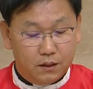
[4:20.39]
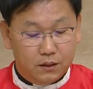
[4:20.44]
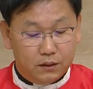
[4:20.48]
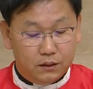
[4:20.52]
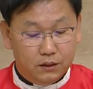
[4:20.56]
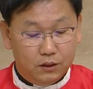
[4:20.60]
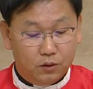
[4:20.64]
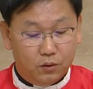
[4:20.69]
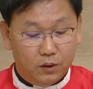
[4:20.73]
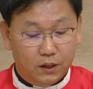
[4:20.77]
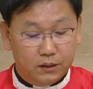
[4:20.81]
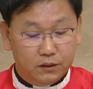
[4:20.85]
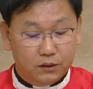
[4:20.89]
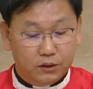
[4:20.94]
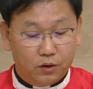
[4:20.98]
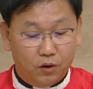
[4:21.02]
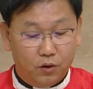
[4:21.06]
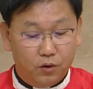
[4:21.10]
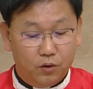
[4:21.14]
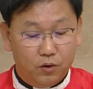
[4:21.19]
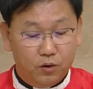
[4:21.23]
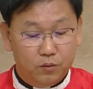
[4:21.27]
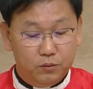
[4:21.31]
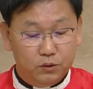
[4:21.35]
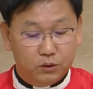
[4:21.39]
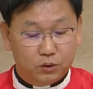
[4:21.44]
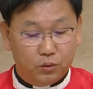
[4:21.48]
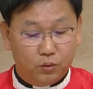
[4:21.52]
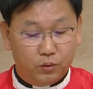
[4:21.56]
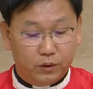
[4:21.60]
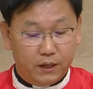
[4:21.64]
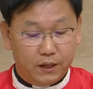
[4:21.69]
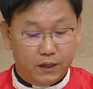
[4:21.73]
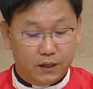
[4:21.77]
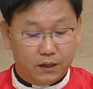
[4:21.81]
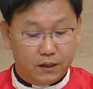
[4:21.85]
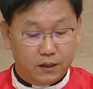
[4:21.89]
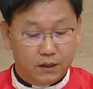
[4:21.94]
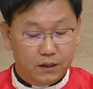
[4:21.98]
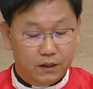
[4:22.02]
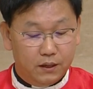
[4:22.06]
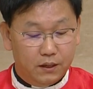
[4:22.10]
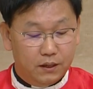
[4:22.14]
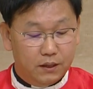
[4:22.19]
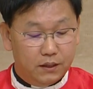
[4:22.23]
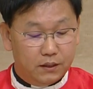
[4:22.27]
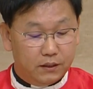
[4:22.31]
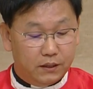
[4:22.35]
이러한 경험을 통해
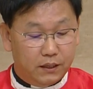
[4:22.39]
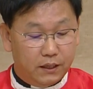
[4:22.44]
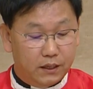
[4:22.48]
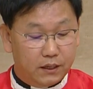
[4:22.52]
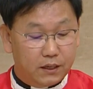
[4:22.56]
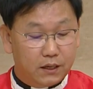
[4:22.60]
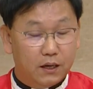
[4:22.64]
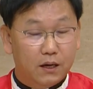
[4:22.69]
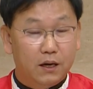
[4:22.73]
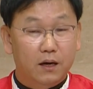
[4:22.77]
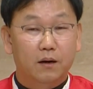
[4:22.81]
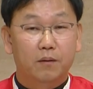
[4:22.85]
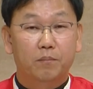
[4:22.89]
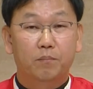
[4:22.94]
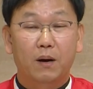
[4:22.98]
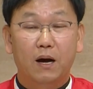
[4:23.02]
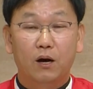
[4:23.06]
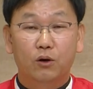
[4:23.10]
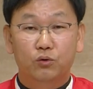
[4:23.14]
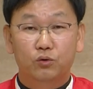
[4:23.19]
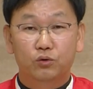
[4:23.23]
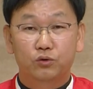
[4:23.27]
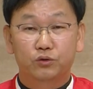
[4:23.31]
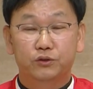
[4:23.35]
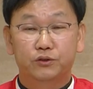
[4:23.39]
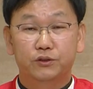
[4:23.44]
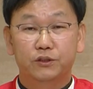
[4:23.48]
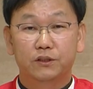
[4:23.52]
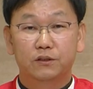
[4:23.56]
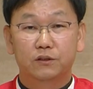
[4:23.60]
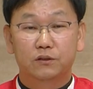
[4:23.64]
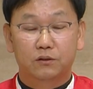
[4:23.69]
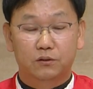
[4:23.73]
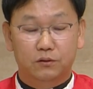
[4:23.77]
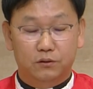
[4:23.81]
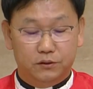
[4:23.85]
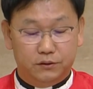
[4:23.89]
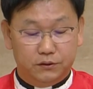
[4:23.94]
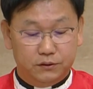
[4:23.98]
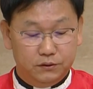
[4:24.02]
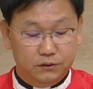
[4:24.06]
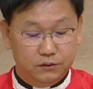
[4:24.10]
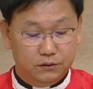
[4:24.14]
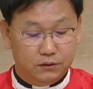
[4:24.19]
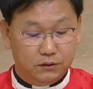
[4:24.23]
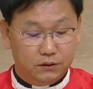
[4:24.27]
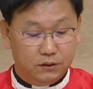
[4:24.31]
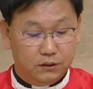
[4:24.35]
내가 바꿀 수 있는
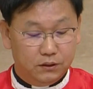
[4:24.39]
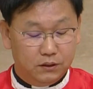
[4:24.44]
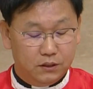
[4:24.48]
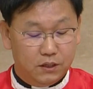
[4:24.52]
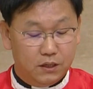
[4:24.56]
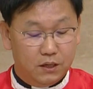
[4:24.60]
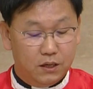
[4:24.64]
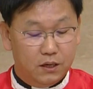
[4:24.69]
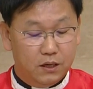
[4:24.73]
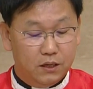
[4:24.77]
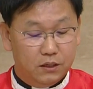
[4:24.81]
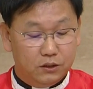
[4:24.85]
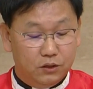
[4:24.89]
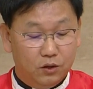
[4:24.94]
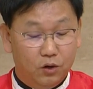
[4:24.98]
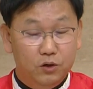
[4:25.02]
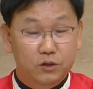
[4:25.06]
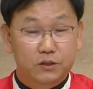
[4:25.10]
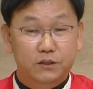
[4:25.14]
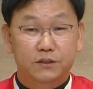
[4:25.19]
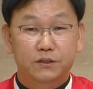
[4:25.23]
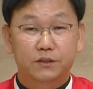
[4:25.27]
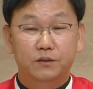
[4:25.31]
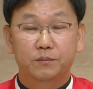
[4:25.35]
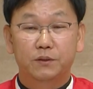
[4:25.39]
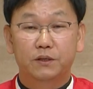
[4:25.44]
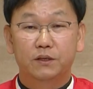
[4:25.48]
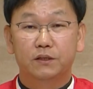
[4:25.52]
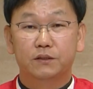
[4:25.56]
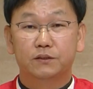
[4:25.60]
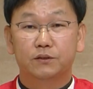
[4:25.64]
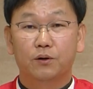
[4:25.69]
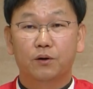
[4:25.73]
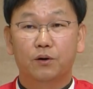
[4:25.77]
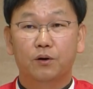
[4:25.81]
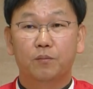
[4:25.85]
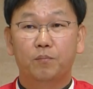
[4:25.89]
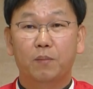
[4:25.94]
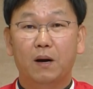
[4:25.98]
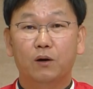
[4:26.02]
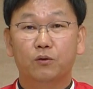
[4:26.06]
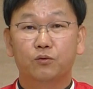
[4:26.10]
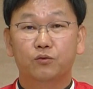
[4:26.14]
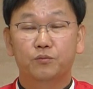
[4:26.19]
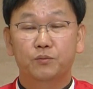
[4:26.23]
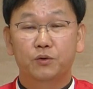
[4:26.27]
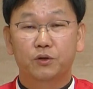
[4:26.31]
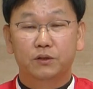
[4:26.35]
것은 열심히 해서
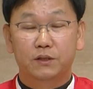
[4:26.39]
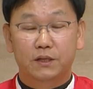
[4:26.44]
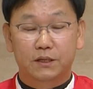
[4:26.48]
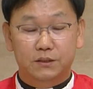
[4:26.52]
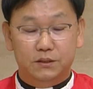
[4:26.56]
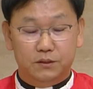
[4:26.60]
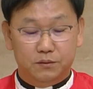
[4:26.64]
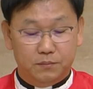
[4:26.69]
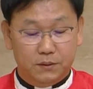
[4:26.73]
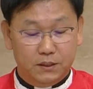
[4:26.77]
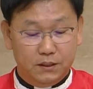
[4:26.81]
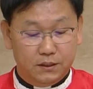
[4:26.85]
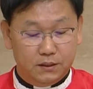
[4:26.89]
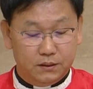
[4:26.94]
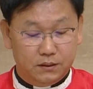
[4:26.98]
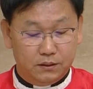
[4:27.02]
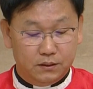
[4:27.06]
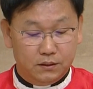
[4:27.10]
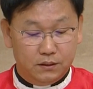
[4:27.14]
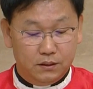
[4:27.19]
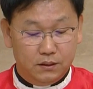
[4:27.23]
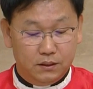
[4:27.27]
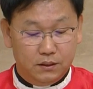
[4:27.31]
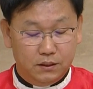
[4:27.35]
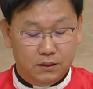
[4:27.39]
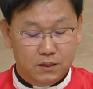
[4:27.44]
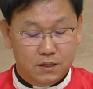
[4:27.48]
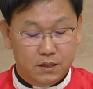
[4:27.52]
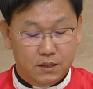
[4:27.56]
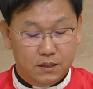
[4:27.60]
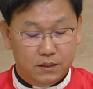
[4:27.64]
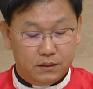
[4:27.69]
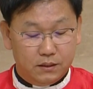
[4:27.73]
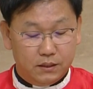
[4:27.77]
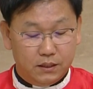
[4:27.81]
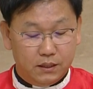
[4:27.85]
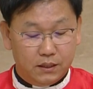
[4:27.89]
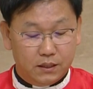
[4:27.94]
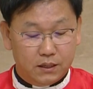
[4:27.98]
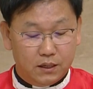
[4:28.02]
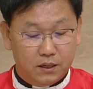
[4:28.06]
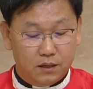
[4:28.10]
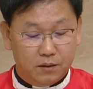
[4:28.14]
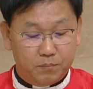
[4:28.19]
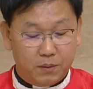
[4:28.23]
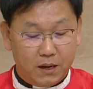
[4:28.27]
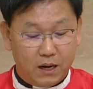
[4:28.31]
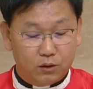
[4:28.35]
바꾸면 되지만
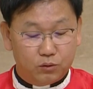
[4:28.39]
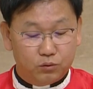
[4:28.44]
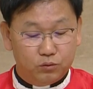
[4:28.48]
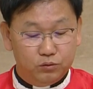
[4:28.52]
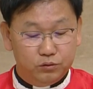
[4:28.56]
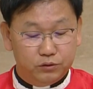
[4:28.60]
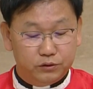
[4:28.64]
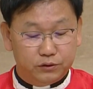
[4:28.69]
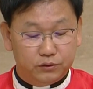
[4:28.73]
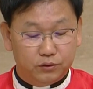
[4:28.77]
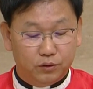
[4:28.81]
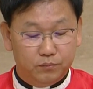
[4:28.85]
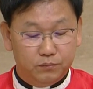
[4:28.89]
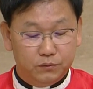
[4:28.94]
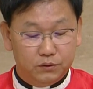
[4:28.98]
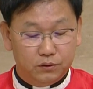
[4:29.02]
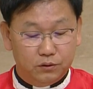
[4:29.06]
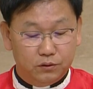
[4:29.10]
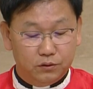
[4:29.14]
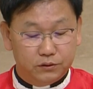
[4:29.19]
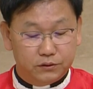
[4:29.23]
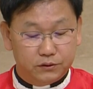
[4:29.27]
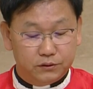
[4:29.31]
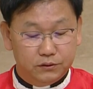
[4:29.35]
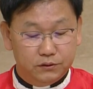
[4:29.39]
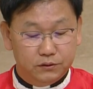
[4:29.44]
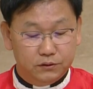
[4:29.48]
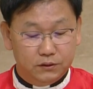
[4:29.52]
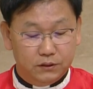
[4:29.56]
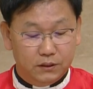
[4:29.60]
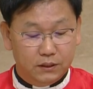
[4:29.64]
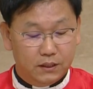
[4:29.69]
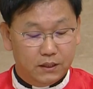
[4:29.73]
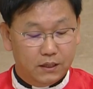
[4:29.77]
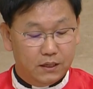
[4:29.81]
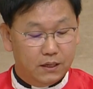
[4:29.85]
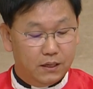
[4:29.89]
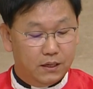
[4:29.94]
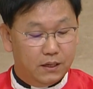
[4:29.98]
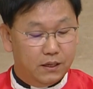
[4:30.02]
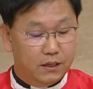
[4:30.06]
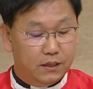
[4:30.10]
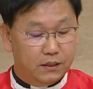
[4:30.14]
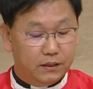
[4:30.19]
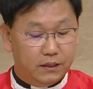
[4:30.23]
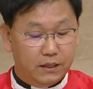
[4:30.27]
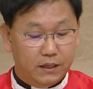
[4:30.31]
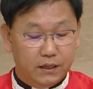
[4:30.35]
내가 바꿀 수 없는 것은
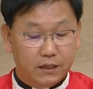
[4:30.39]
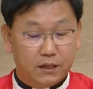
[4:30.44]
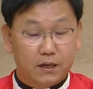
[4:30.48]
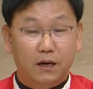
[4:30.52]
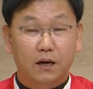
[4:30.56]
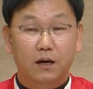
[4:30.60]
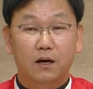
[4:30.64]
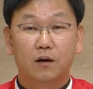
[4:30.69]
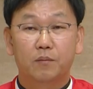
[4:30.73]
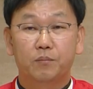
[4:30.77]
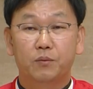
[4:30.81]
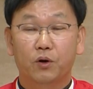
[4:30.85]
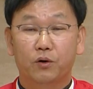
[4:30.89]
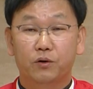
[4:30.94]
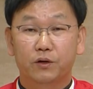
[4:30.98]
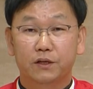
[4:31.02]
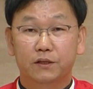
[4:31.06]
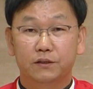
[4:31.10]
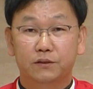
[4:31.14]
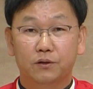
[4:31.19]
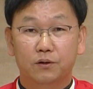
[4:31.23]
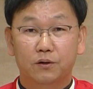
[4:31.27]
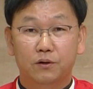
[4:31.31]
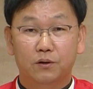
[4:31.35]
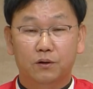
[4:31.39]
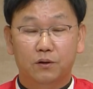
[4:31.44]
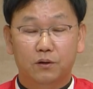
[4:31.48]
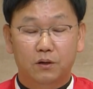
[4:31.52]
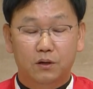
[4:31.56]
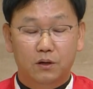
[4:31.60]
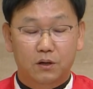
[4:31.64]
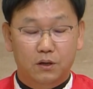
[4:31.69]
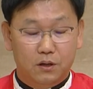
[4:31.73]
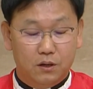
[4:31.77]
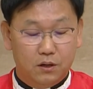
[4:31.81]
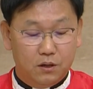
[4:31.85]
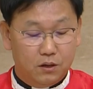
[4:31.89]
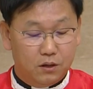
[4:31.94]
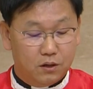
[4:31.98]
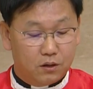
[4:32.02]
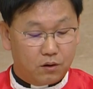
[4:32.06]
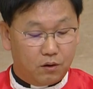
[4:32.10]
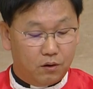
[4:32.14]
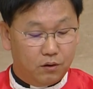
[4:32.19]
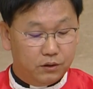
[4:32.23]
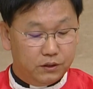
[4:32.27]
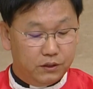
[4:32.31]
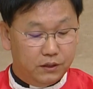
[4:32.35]
내가 변해서
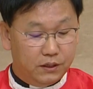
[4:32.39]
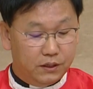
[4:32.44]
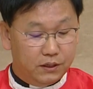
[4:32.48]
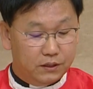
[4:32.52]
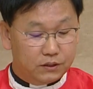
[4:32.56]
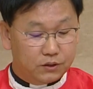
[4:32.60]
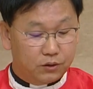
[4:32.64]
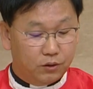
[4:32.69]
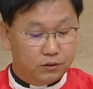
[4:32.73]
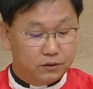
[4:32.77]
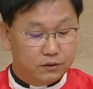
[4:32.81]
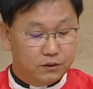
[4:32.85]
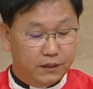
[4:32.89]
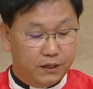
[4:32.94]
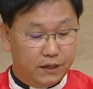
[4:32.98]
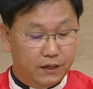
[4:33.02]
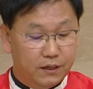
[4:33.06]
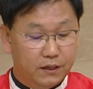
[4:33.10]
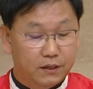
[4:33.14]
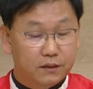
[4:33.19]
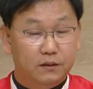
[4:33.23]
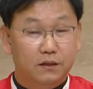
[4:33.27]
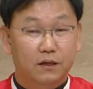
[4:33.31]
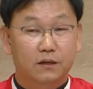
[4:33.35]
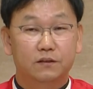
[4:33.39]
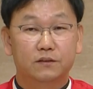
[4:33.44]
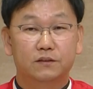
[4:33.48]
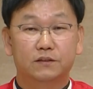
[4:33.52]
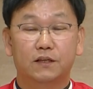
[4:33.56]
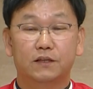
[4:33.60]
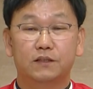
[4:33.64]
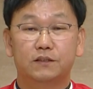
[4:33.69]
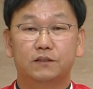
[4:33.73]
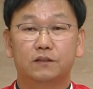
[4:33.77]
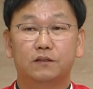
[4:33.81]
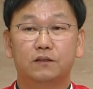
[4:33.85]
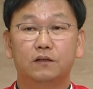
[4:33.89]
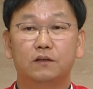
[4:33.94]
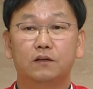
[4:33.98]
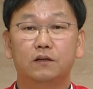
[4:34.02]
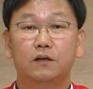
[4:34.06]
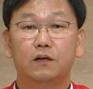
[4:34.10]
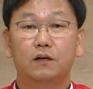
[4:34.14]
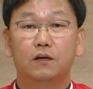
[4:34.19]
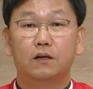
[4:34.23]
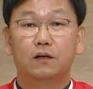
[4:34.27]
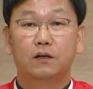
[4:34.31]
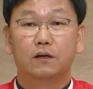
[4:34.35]
거기에 적응해야 한다는
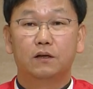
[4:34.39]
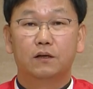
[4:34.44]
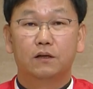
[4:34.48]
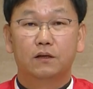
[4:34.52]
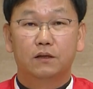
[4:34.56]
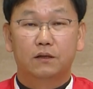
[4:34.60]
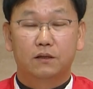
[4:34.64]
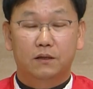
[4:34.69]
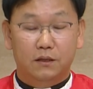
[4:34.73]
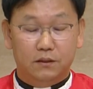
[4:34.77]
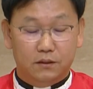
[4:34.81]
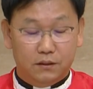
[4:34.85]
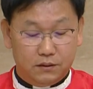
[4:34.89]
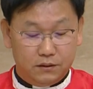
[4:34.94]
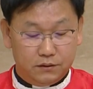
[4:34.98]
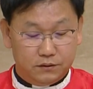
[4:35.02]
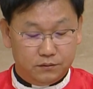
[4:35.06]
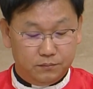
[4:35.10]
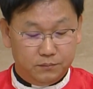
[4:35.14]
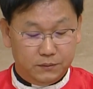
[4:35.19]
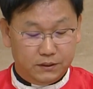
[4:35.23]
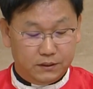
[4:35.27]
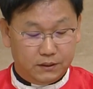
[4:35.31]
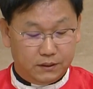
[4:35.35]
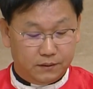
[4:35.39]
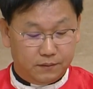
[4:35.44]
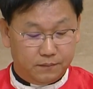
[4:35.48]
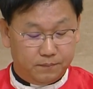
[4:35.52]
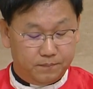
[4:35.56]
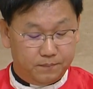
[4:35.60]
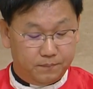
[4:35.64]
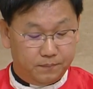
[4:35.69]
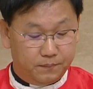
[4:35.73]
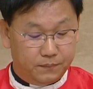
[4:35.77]
사실을 깨달았습니다.